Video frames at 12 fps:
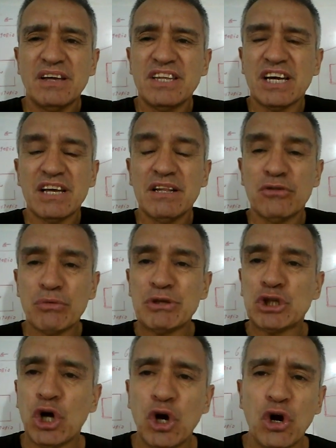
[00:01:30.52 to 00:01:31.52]
de el
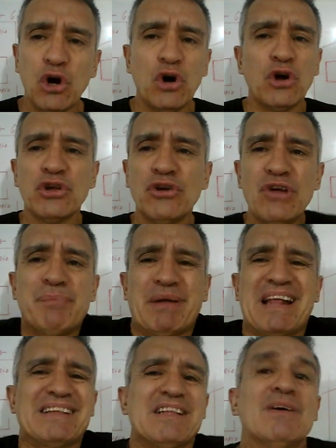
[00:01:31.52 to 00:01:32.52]
dormitorio, no es
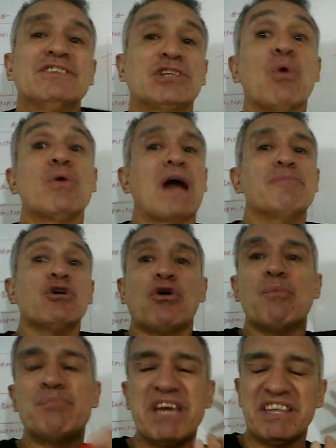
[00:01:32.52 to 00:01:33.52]
para levantar un camión
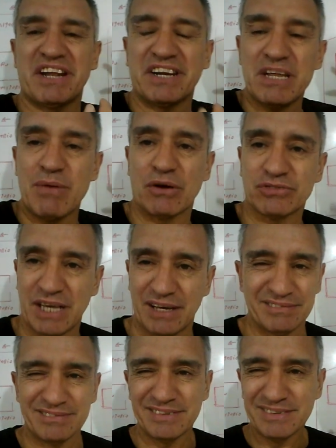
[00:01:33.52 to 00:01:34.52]
con piedra arriba, o
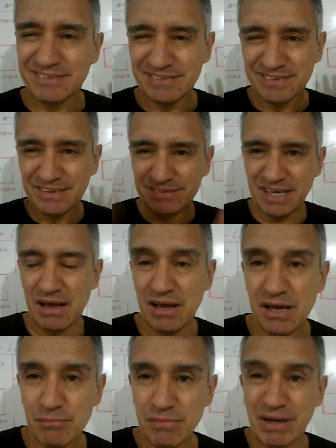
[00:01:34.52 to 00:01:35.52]
sea. O sea,
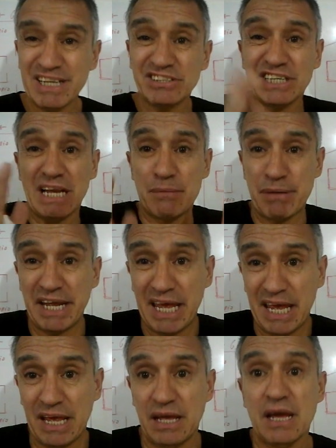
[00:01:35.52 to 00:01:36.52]
imagínense que la
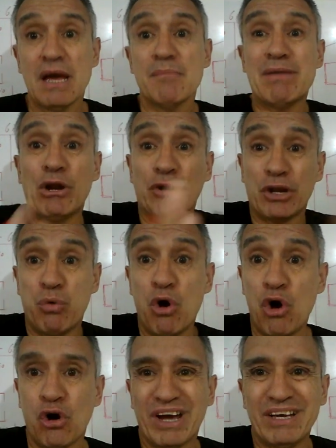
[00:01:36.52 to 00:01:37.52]
pared, más los
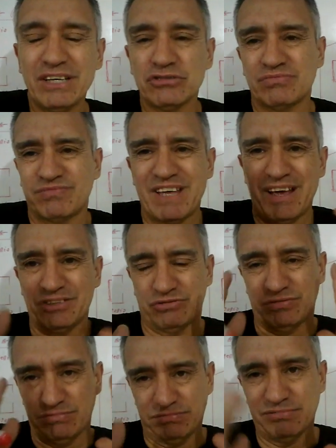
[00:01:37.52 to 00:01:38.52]
reboques, ¿qué
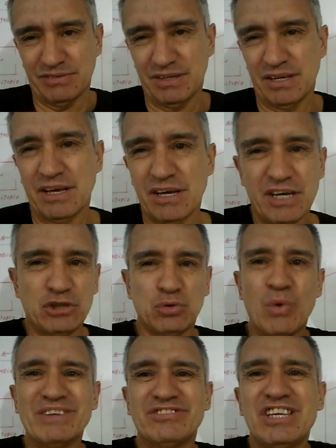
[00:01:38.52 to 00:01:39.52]
es? Y
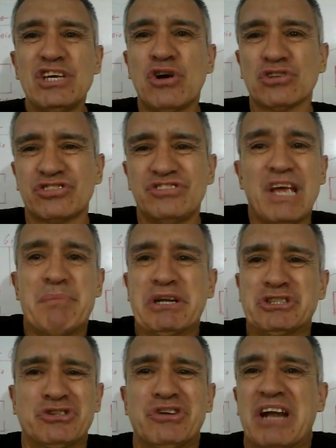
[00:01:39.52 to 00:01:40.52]
suben 5, 10
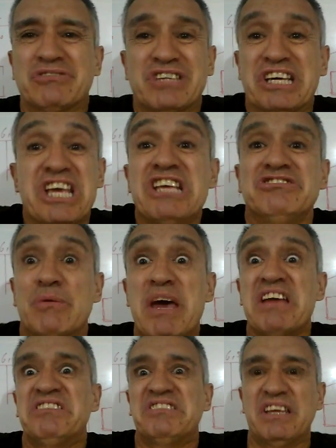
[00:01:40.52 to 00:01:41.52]
personas, no sé, 15,
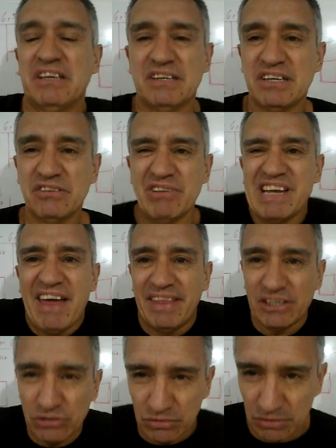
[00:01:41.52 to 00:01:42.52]
20, no es
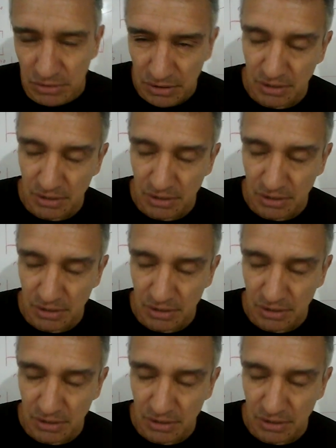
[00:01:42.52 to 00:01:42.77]
nada eso. O